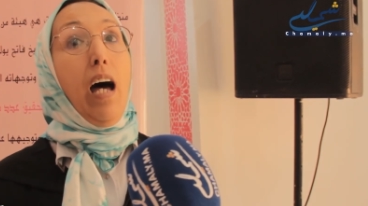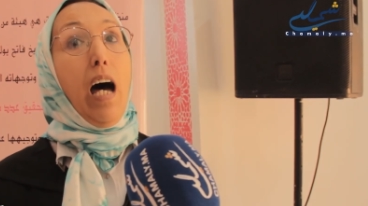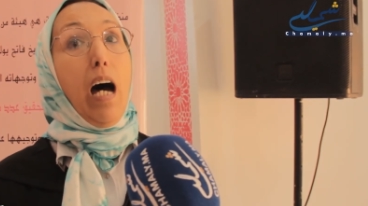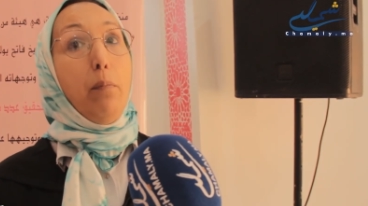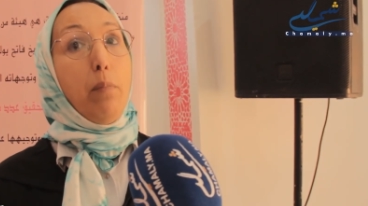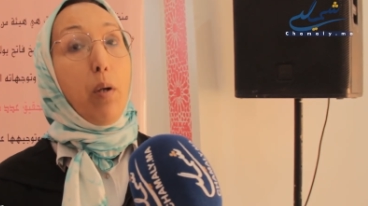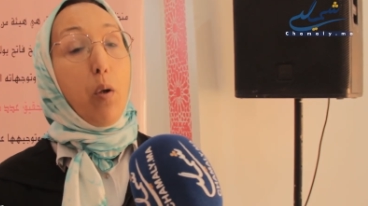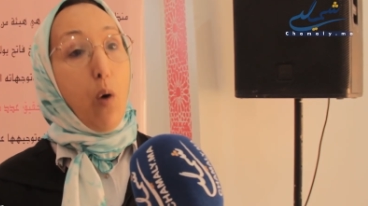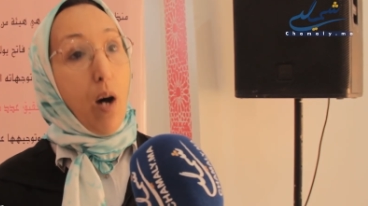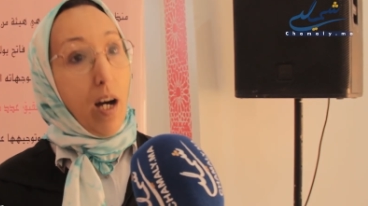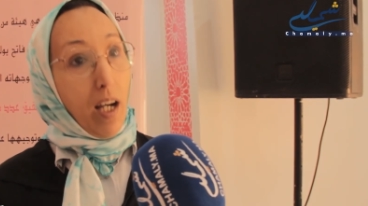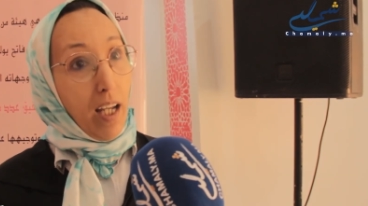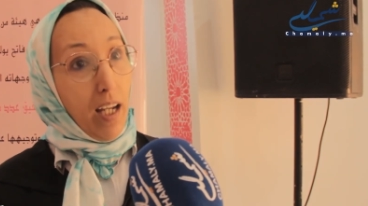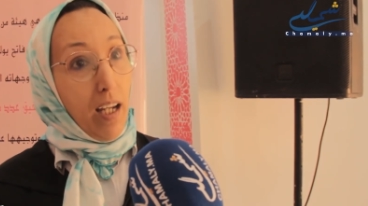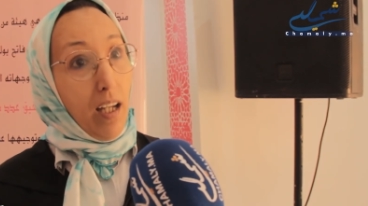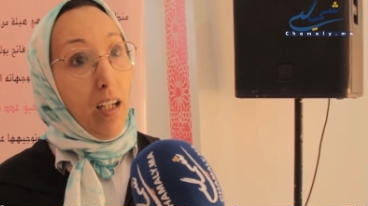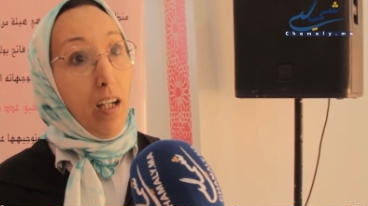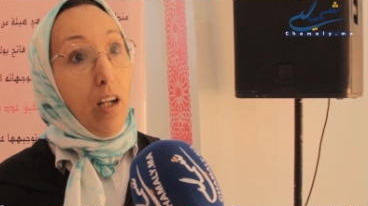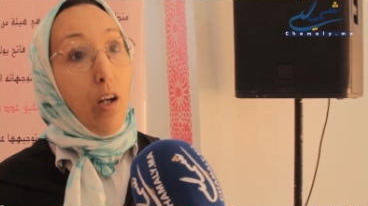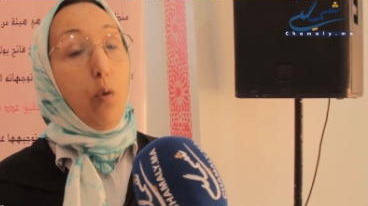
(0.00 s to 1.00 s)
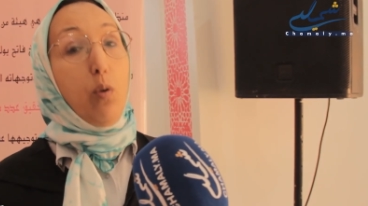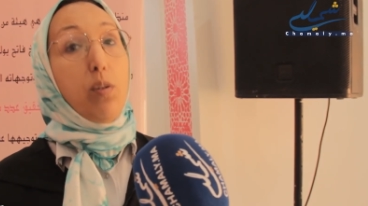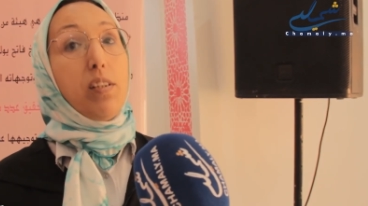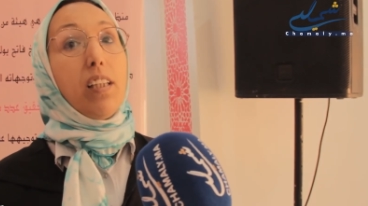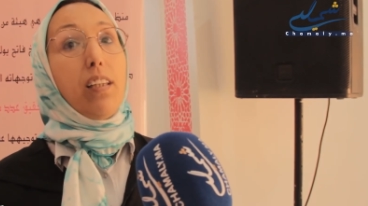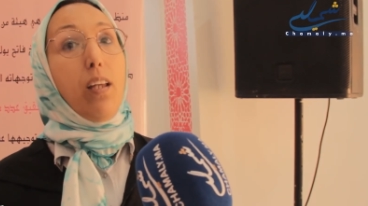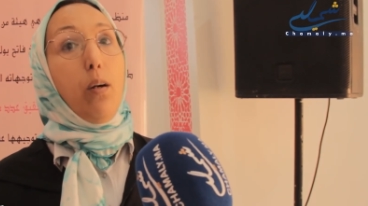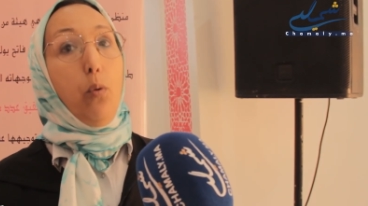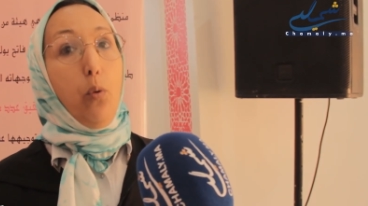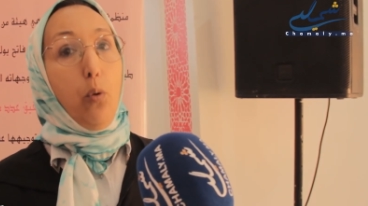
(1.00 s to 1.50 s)
أمر واقع
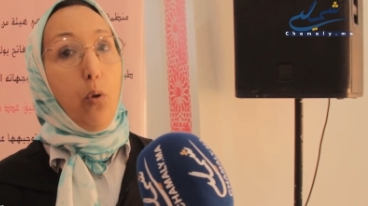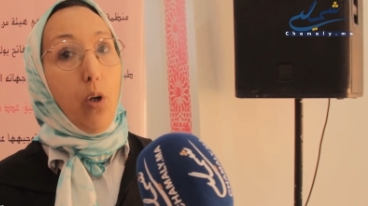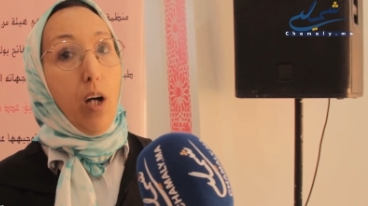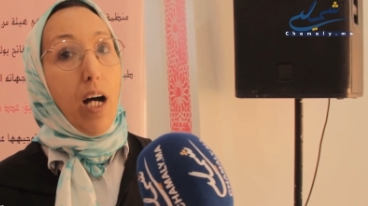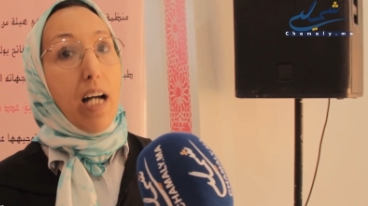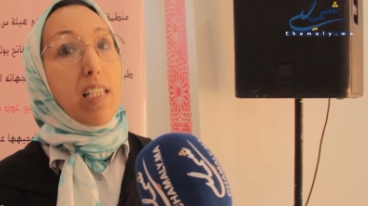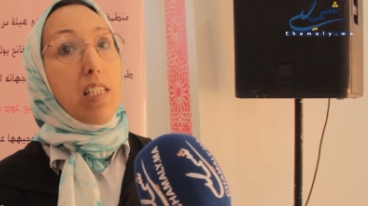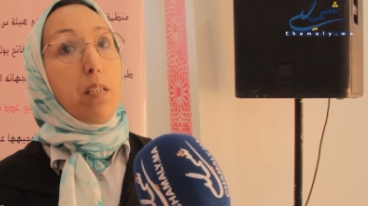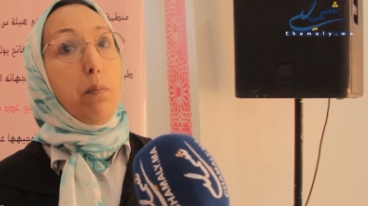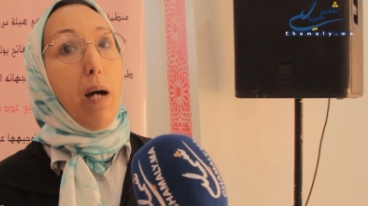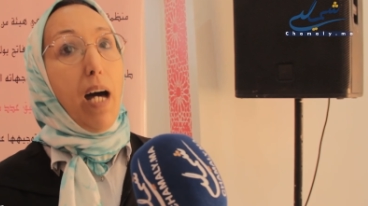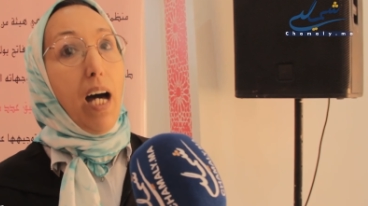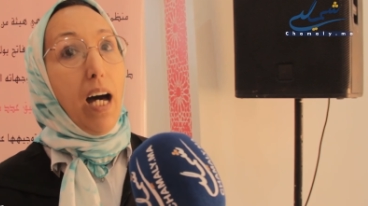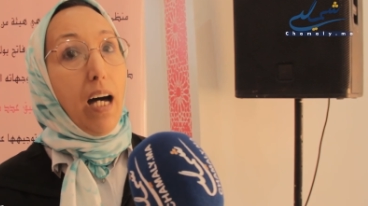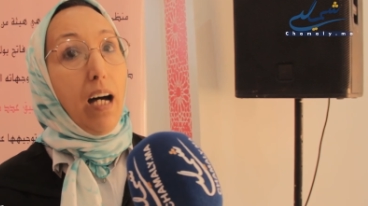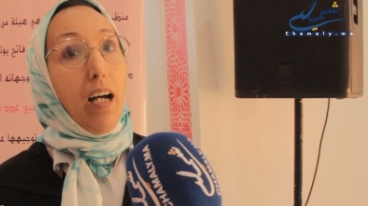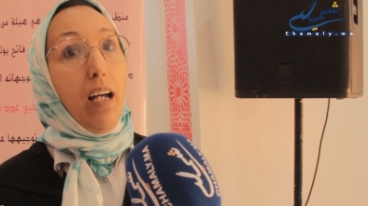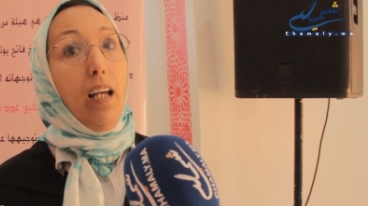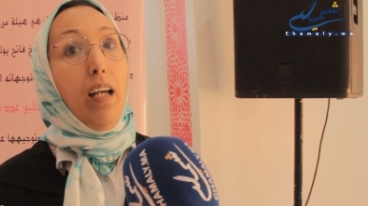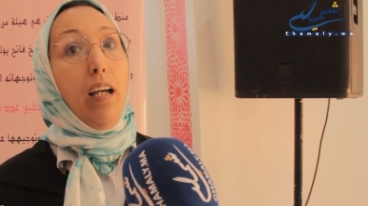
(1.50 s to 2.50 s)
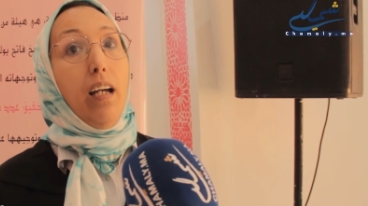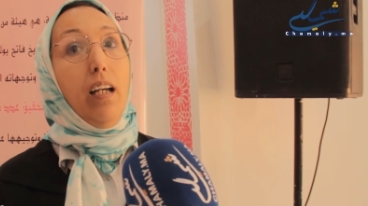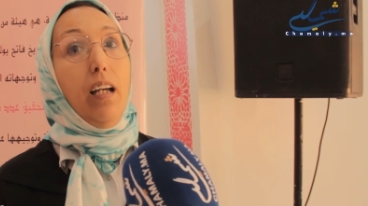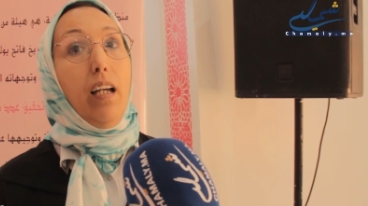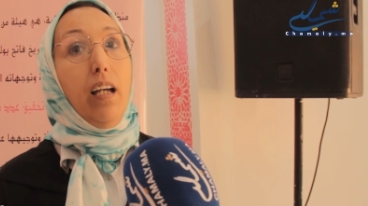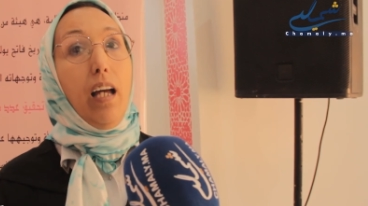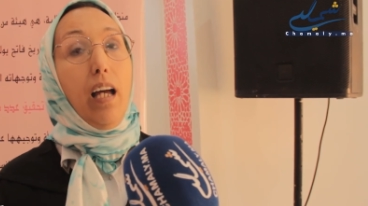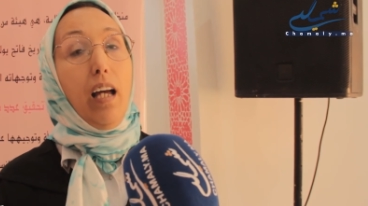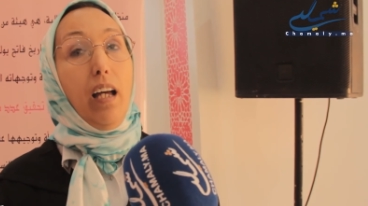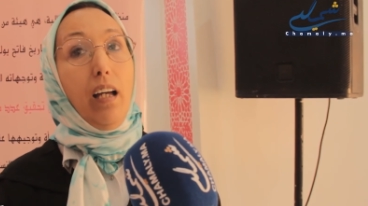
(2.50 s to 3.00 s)
والتطوع أصبح
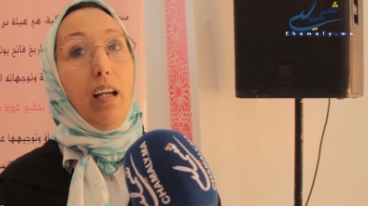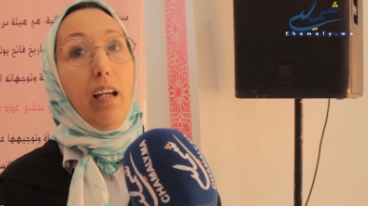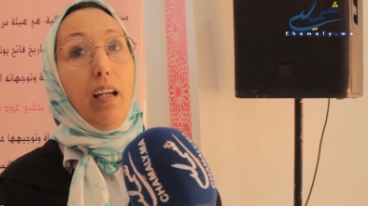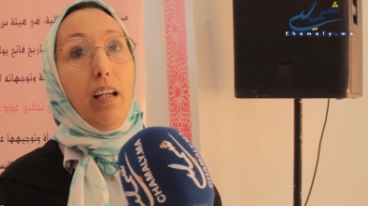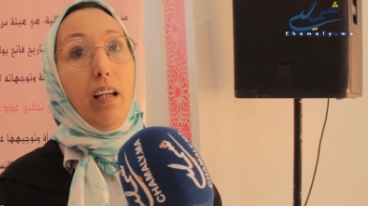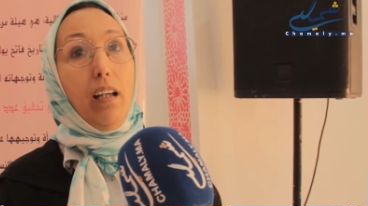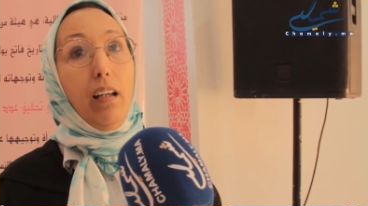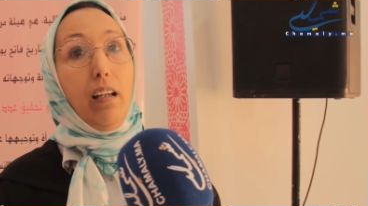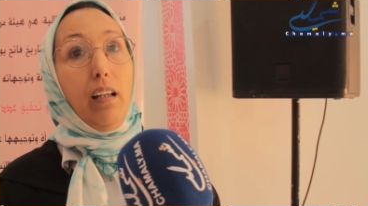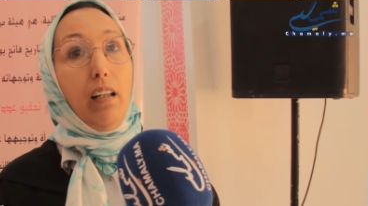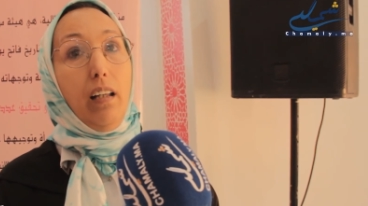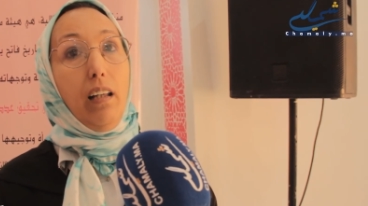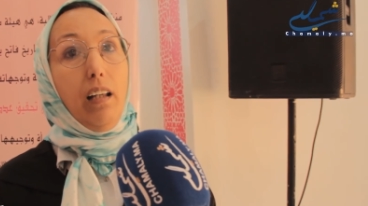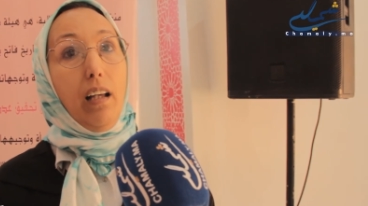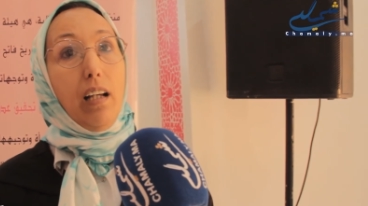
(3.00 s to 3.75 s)
آه،